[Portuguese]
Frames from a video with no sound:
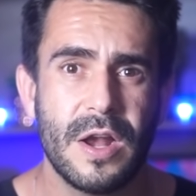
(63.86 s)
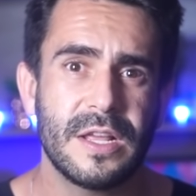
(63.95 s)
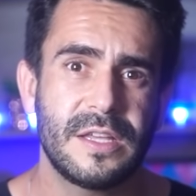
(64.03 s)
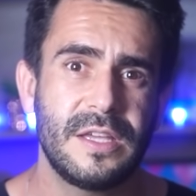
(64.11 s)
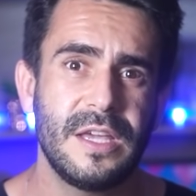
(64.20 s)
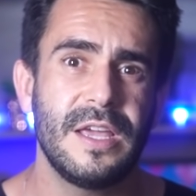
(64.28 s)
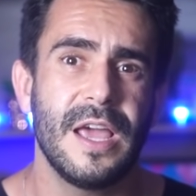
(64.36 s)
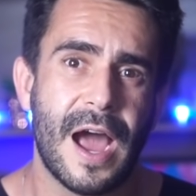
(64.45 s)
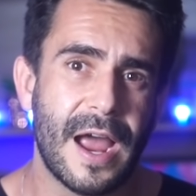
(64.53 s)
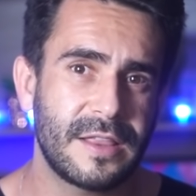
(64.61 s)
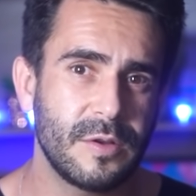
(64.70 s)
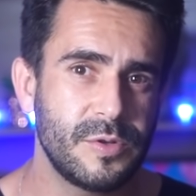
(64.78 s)
olha aqui,
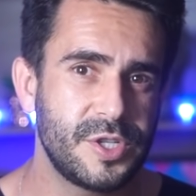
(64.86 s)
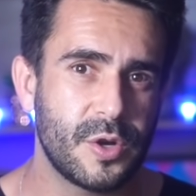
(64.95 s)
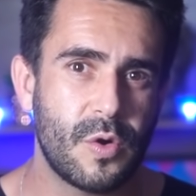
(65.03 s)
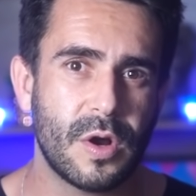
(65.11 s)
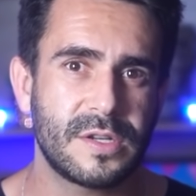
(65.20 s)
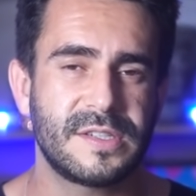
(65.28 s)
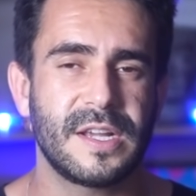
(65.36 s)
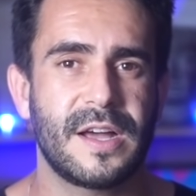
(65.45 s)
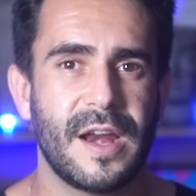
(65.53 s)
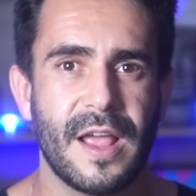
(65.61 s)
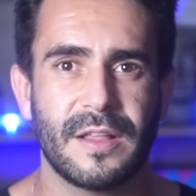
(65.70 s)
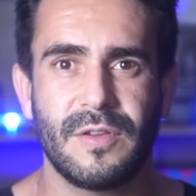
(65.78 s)
ai, tem um chicote
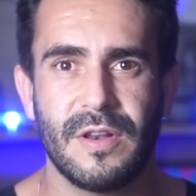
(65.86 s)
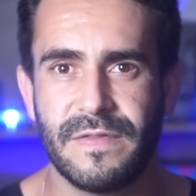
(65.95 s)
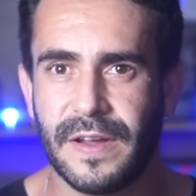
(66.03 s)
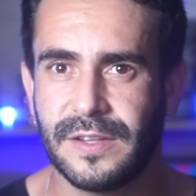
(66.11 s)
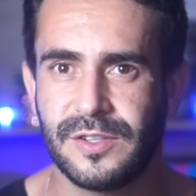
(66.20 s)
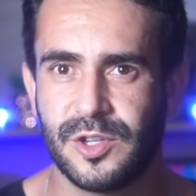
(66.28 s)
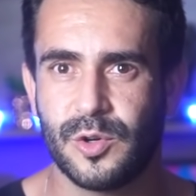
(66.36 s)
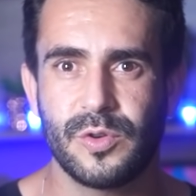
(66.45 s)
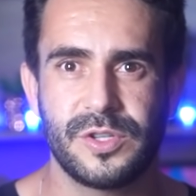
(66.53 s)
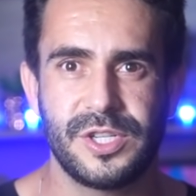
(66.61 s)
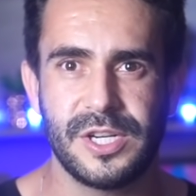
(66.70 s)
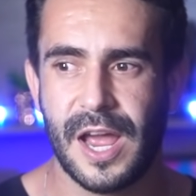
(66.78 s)
secreto, ele vai te
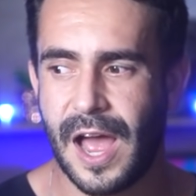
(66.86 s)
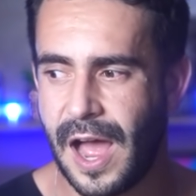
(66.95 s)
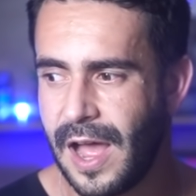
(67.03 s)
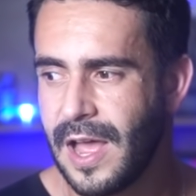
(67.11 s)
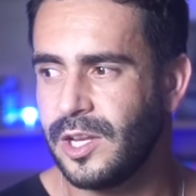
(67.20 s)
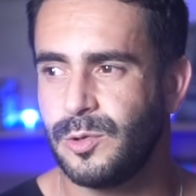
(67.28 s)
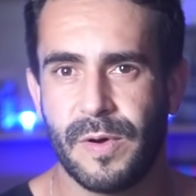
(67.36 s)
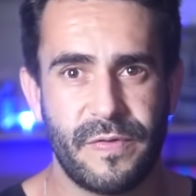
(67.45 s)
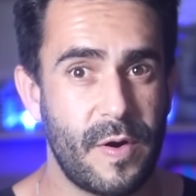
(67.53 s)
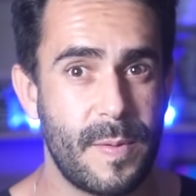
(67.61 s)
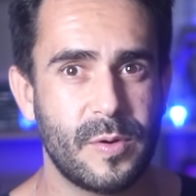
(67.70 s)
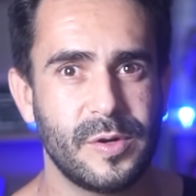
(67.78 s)
chicotear de uma
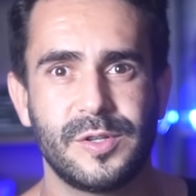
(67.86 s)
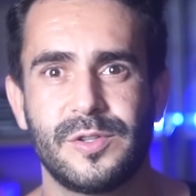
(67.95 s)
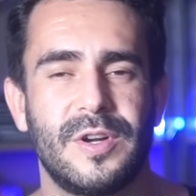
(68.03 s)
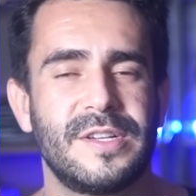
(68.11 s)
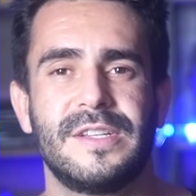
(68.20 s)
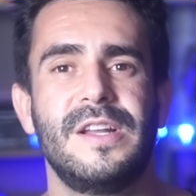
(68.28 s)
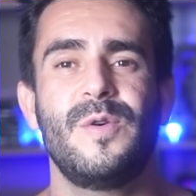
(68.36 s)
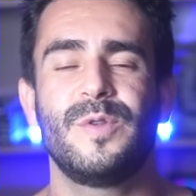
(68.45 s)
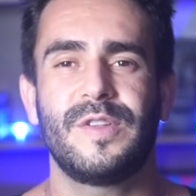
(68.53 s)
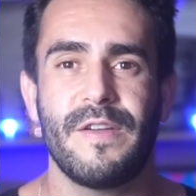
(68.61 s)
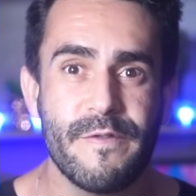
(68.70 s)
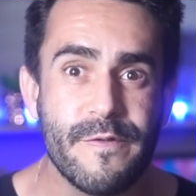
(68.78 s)
forma gostosa. Não,
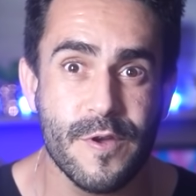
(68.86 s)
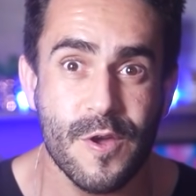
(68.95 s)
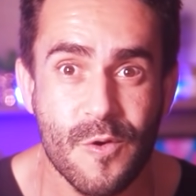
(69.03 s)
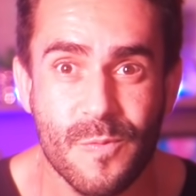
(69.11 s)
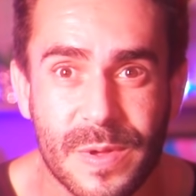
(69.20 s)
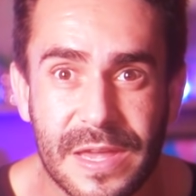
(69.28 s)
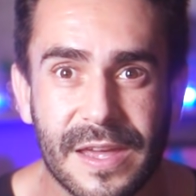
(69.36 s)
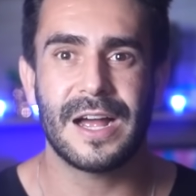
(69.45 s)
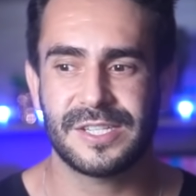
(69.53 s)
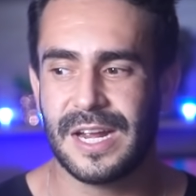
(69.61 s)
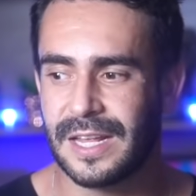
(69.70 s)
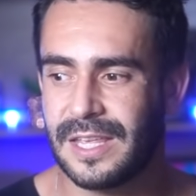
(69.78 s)
isso é filme.
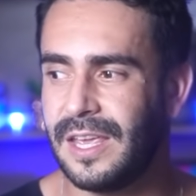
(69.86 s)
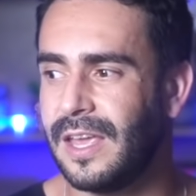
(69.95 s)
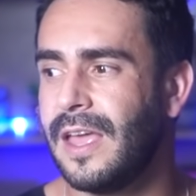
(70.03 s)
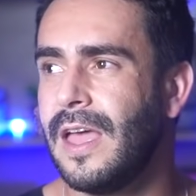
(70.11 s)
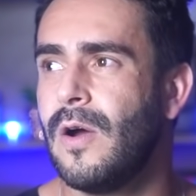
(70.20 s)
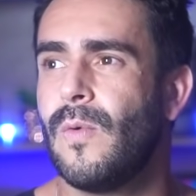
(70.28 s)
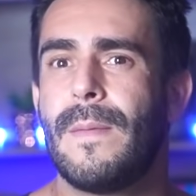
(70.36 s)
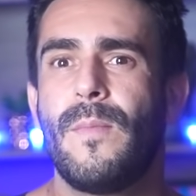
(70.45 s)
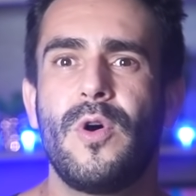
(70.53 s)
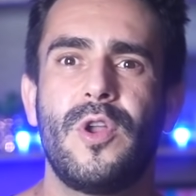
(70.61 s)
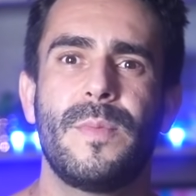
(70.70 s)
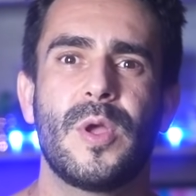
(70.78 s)
Achar que o
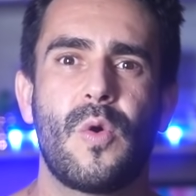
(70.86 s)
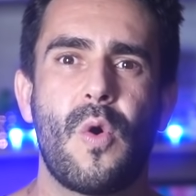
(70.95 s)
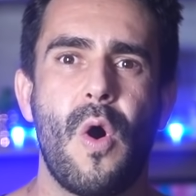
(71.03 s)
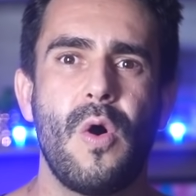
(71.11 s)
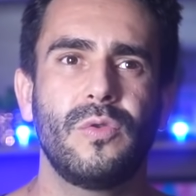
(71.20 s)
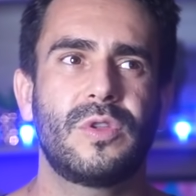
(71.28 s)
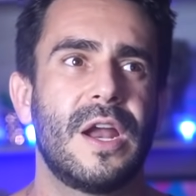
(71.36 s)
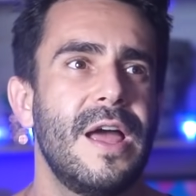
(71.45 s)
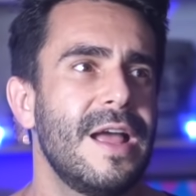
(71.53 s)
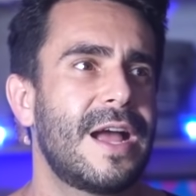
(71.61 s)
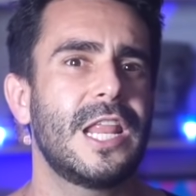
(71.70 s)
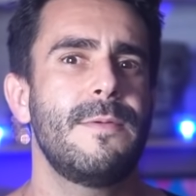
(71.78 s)
amor não me encontra,
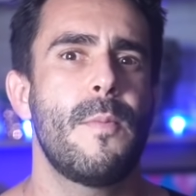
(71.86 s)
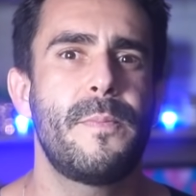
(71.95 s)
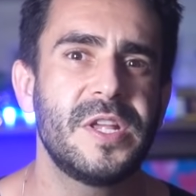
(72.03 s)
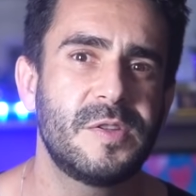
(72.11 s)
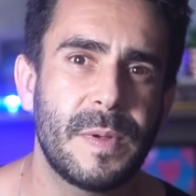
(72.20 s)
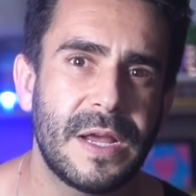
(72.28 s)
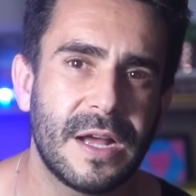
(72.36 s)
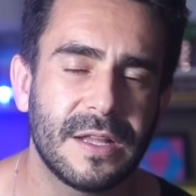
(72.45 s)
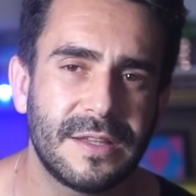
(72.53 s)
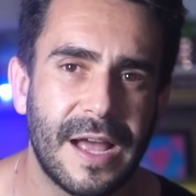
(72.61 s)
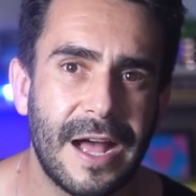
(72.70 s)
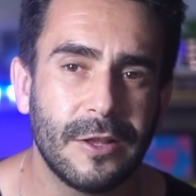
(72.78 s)
cadê meu príncipe
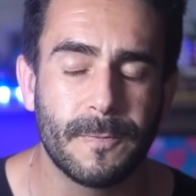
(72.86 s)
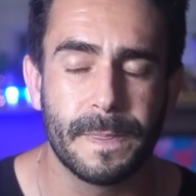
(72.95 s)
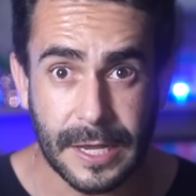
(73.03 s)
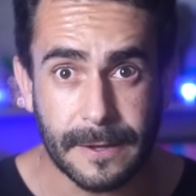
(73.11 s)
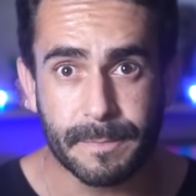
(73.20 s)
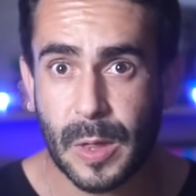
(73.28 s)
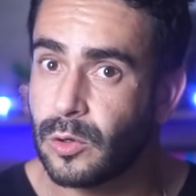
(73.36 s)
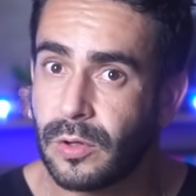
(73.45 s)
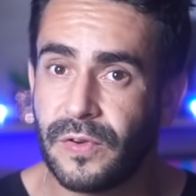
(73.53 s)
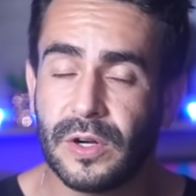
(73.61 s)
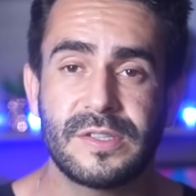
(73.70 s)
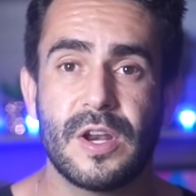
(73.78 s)
encantado? Sim, eu não
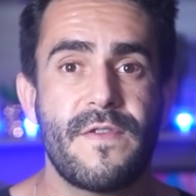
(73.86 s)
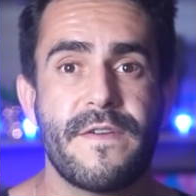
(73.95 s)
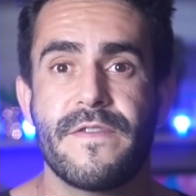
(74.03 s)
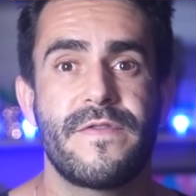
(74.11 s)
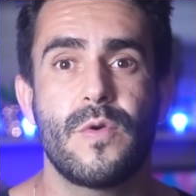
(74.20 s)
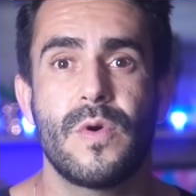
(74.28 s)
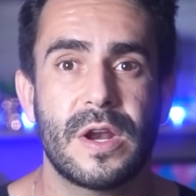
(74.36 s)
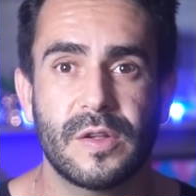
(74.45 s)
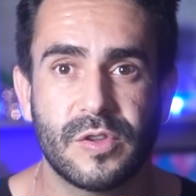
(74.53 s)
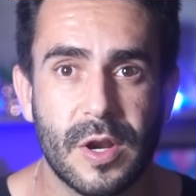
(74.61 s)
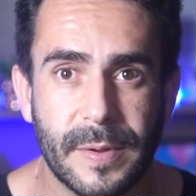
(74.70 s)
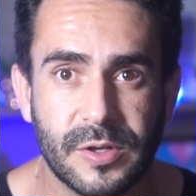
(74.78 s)
estou falando que você não vai viver um
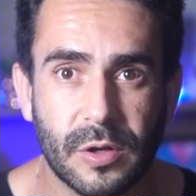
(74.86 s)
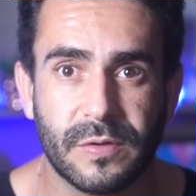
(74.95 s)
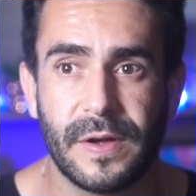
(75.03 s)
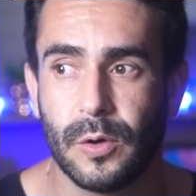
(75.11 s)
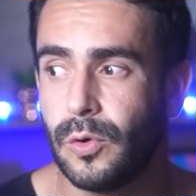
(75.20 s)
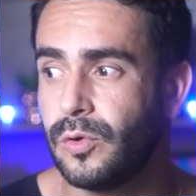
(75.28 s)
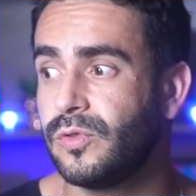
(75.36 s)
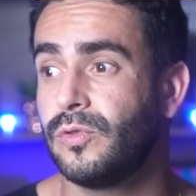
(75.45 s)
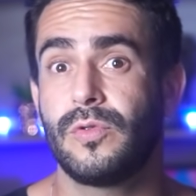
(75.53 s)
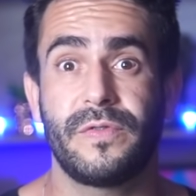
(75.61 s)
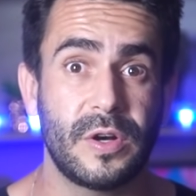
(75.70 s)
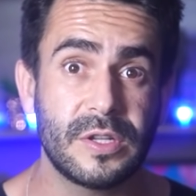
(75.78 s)
relacionamento de alto valor, não
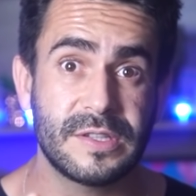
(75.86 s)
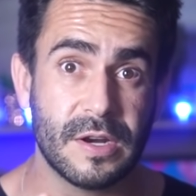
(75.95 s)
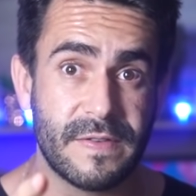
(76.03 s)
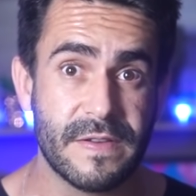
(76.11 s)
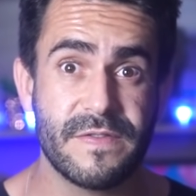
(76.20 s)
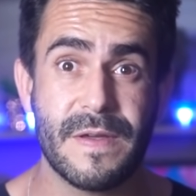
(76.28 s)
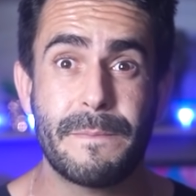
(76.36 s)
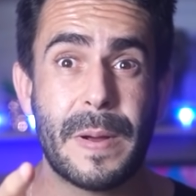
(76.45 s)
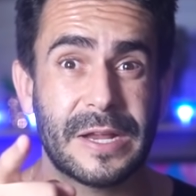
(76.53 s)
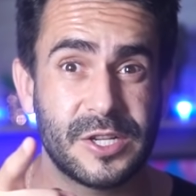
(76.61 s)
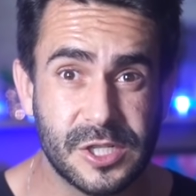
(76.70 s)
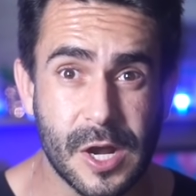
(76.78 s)
estou falando que você não vai viver
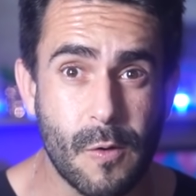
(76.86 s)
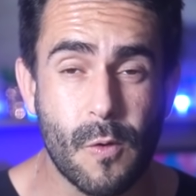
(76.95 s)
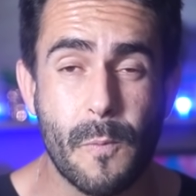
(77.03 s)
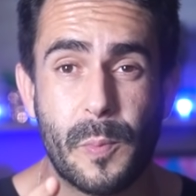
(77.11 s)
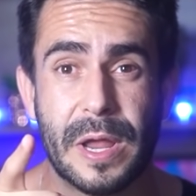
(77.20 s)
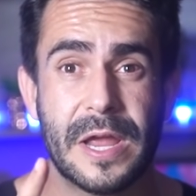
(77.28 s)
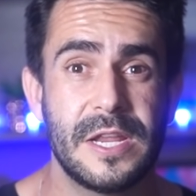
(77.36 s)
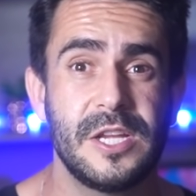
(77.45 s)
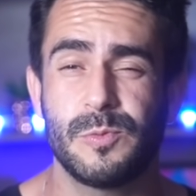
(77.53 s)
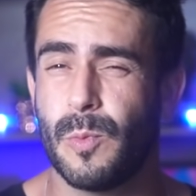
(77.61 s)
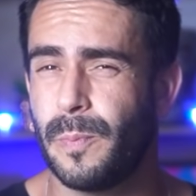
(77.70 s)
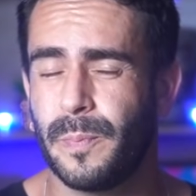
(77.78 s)
paixão,
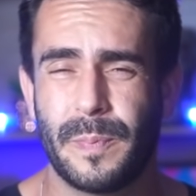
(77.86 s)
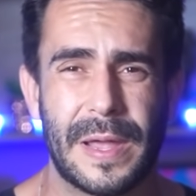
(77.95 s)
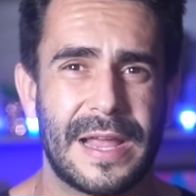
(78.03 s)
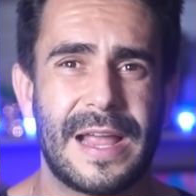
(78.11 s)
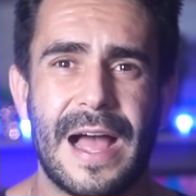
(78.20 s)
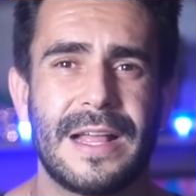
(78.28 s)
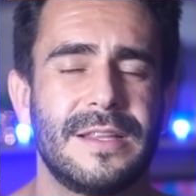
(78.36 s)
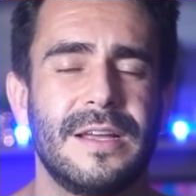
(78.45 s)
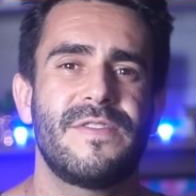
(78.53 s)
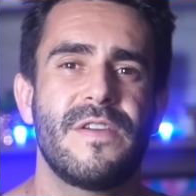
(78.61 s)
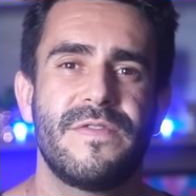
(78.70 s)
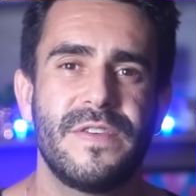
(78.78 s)
companheirismo, pegada,
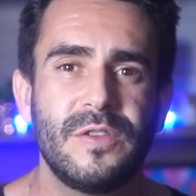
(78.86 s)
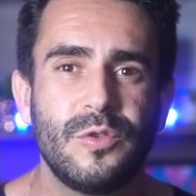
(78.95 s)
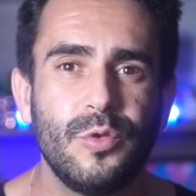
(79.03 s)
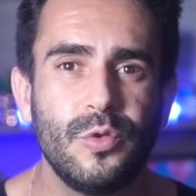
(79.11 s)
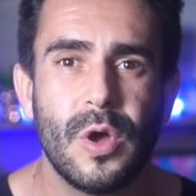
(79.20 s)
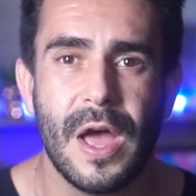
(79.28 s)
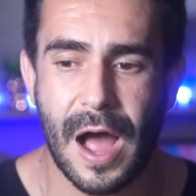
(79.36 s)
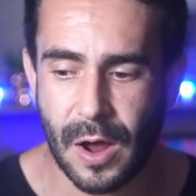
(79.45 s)
você vai viver tudo.